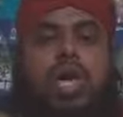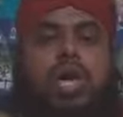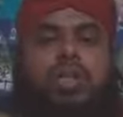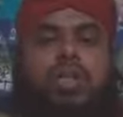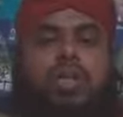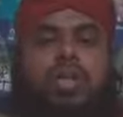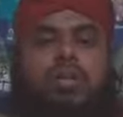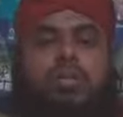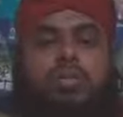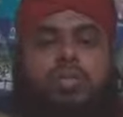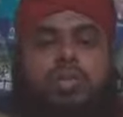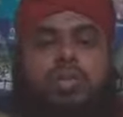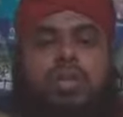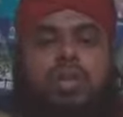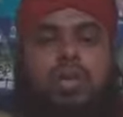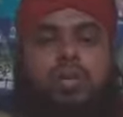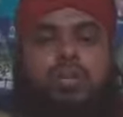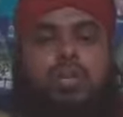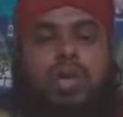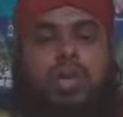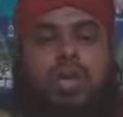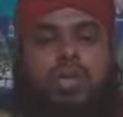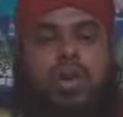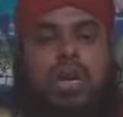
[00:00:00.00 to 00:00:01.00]
அதே போன்று
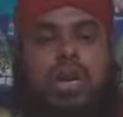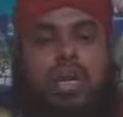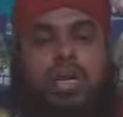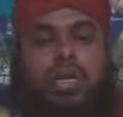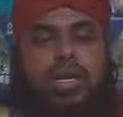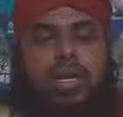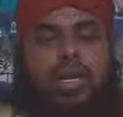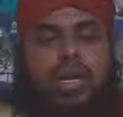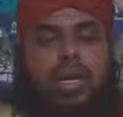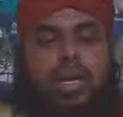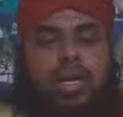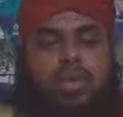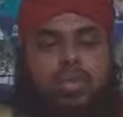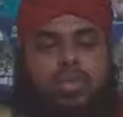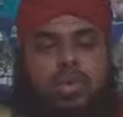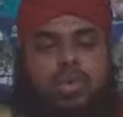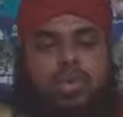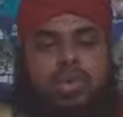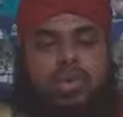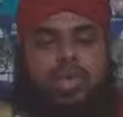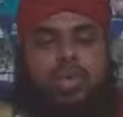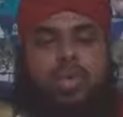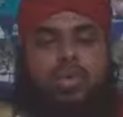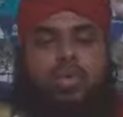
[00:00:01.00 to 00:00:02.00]
நம்முடைய வாழ்க்கையில்
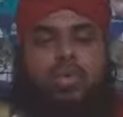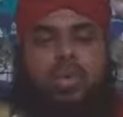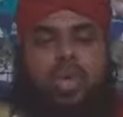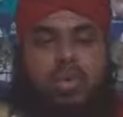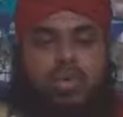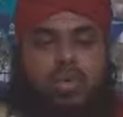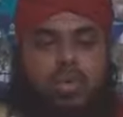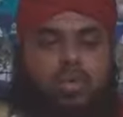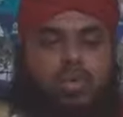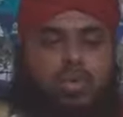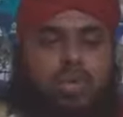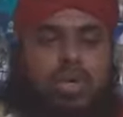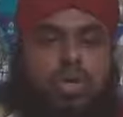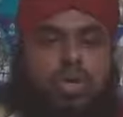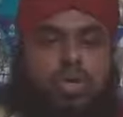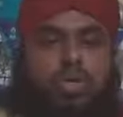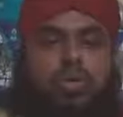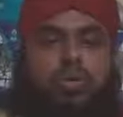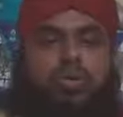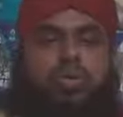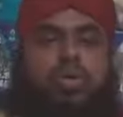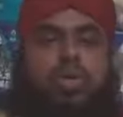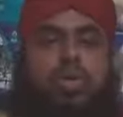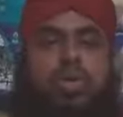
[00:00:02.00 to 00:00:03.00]
அனுபவிக்கக்கூடிய
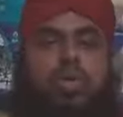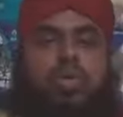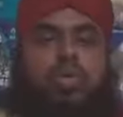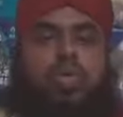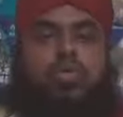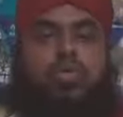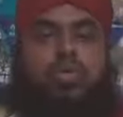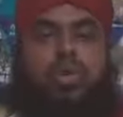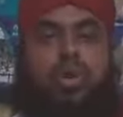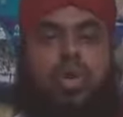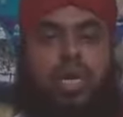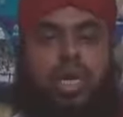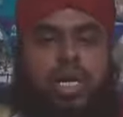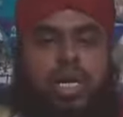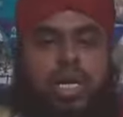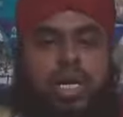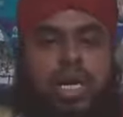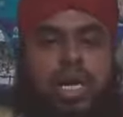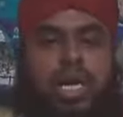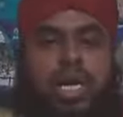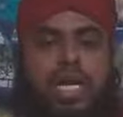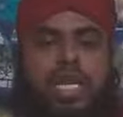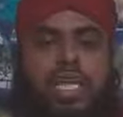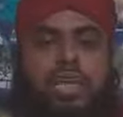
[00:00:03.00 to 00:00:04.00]
ஒவ்வொன்றும் ஒவ்வொரு
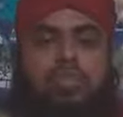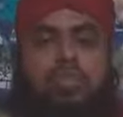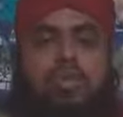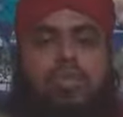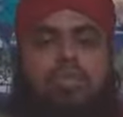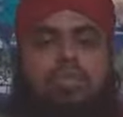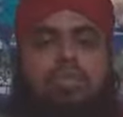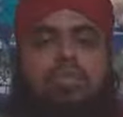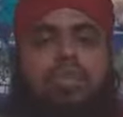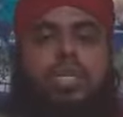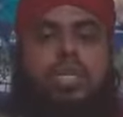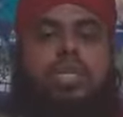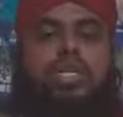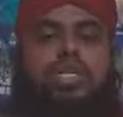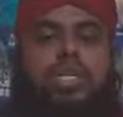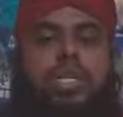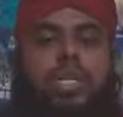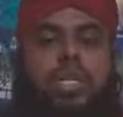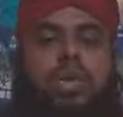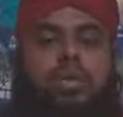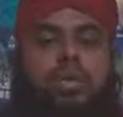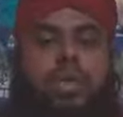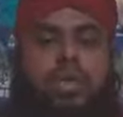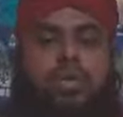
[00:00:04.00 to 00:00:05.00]
நற்காரியமும் என்
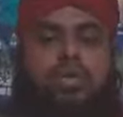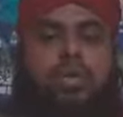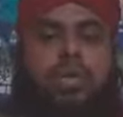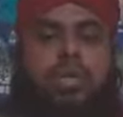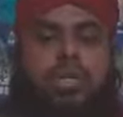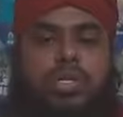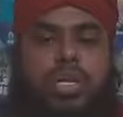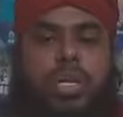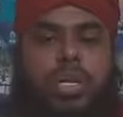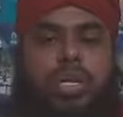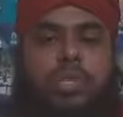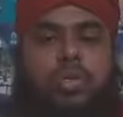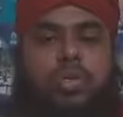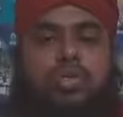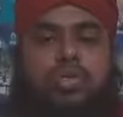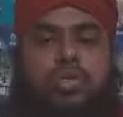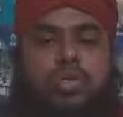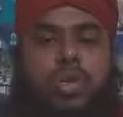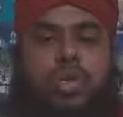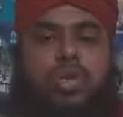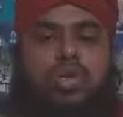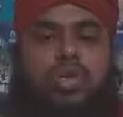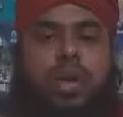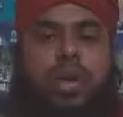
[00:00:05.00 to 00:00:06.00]
ஷேகனுடைய பிச்சை என்று
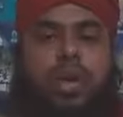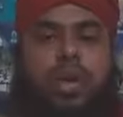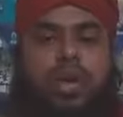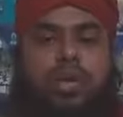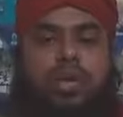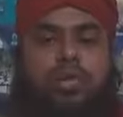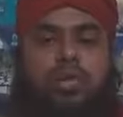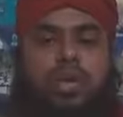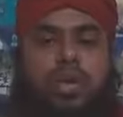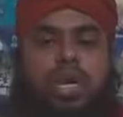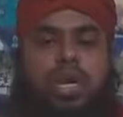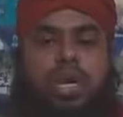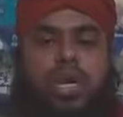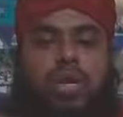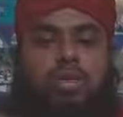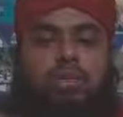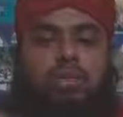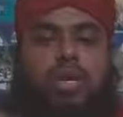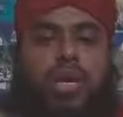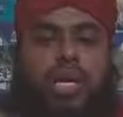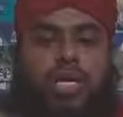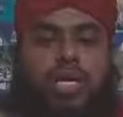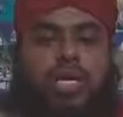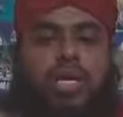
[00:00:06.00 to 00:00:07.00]
சொல்லி வாழக்கூடிய நல்
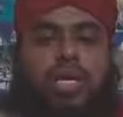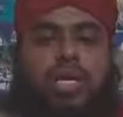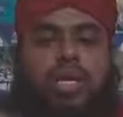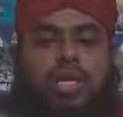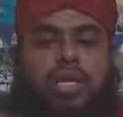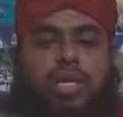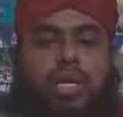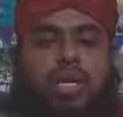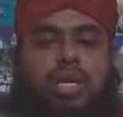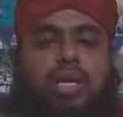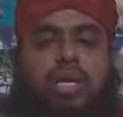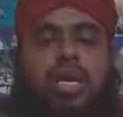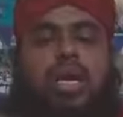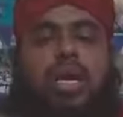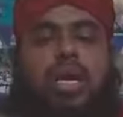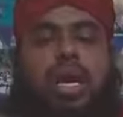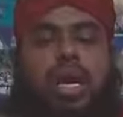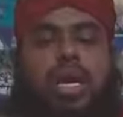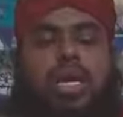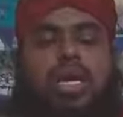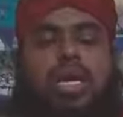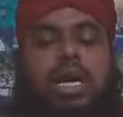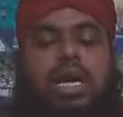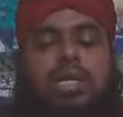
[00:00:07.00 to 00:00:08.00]
பாக்கியத்தை
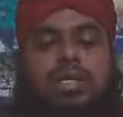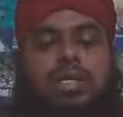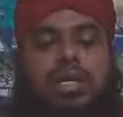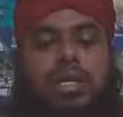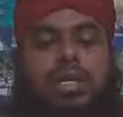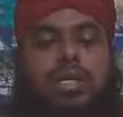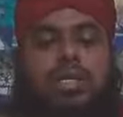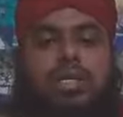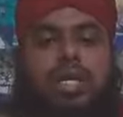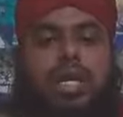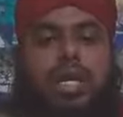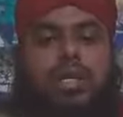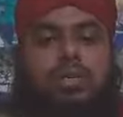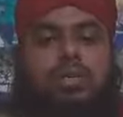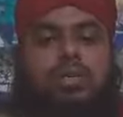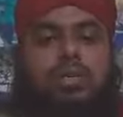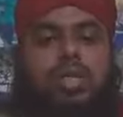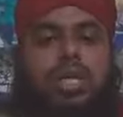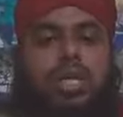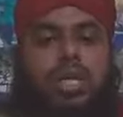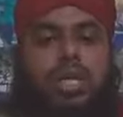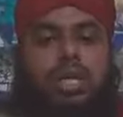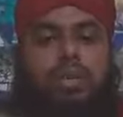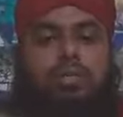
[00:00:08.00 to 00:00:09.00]
அல்லாஹ் ஜல்லஷானு
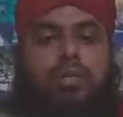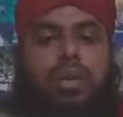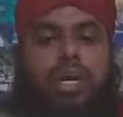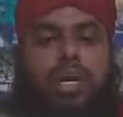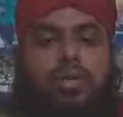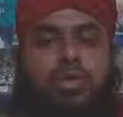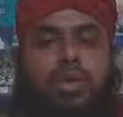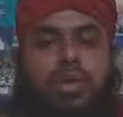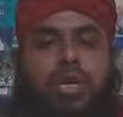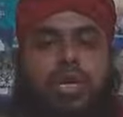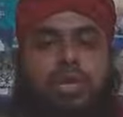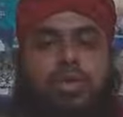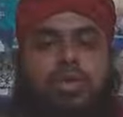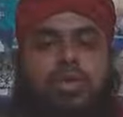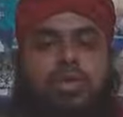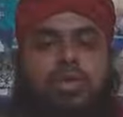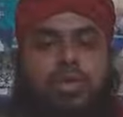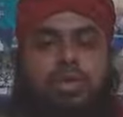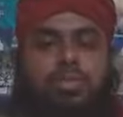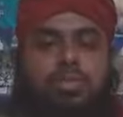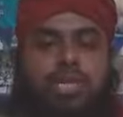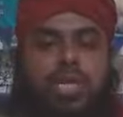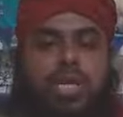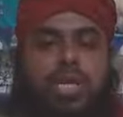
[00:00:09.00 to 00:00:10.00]
நம்
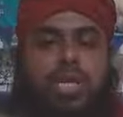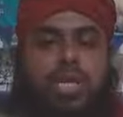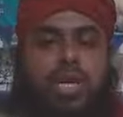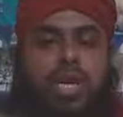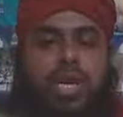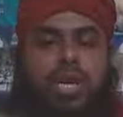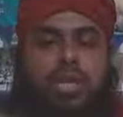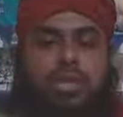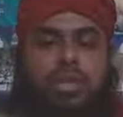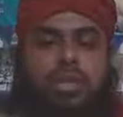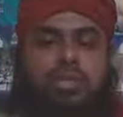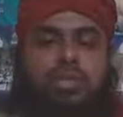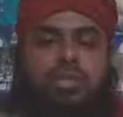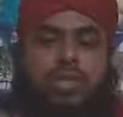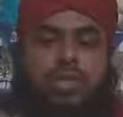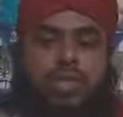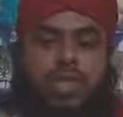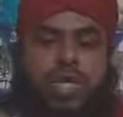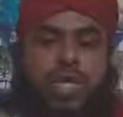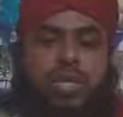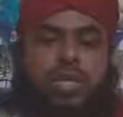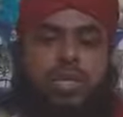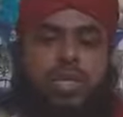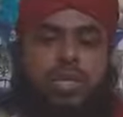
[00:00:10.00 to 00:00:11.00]
அனைவர்களுக்கும் நம் ஷேக நாயகத்தின்
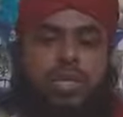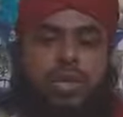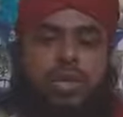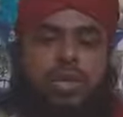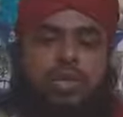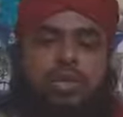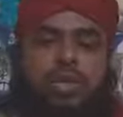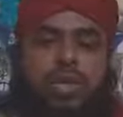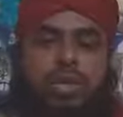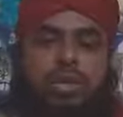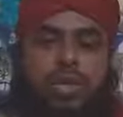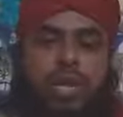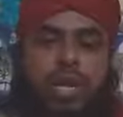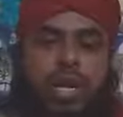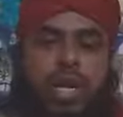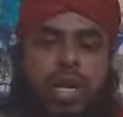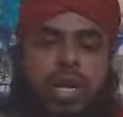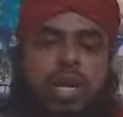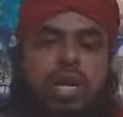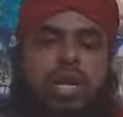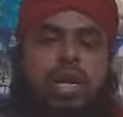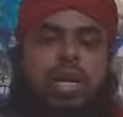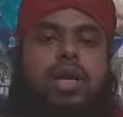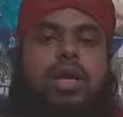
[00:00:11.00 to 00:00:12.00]
பிச்சையில் தந்தருள்
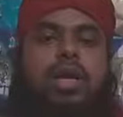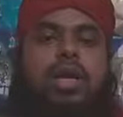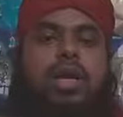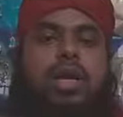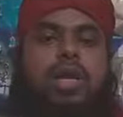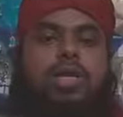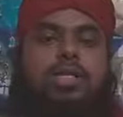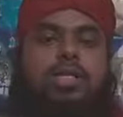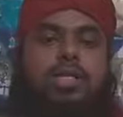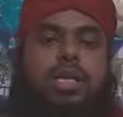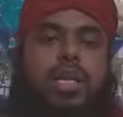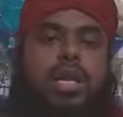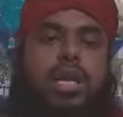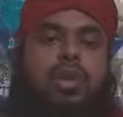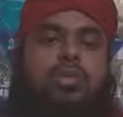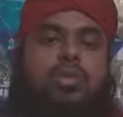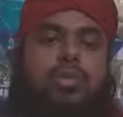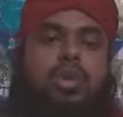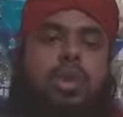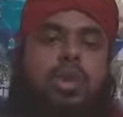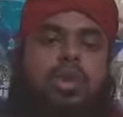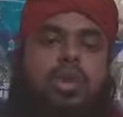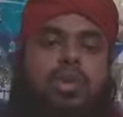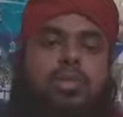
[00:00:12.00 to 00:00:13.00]
புரிவானாக
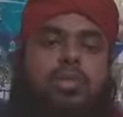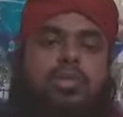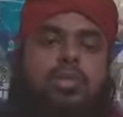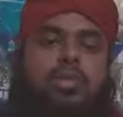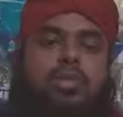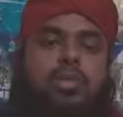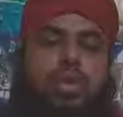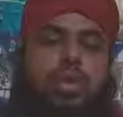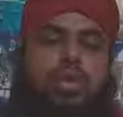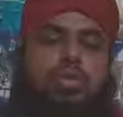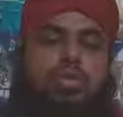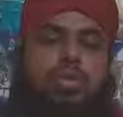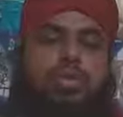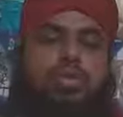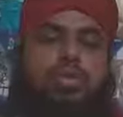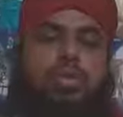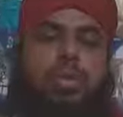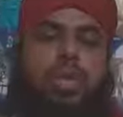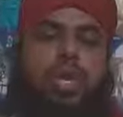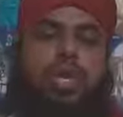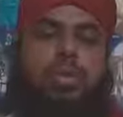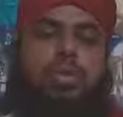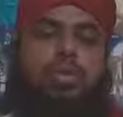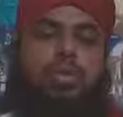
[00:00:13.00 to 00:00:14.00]
அஸ்லாம் வலைக்கும்
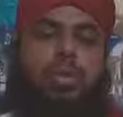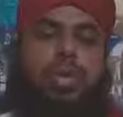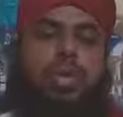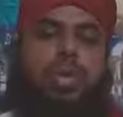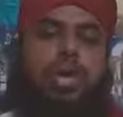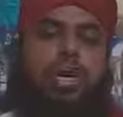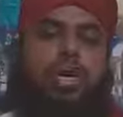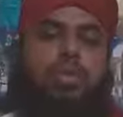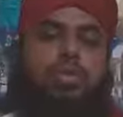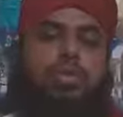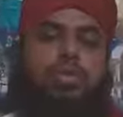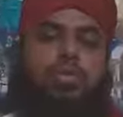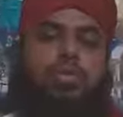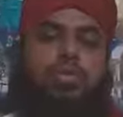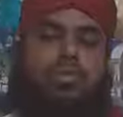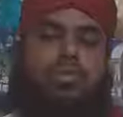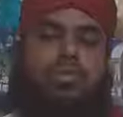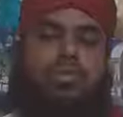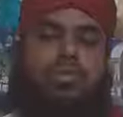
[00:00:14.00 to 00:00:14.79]
வரமத்துல்லாஹி வரகாத்தும்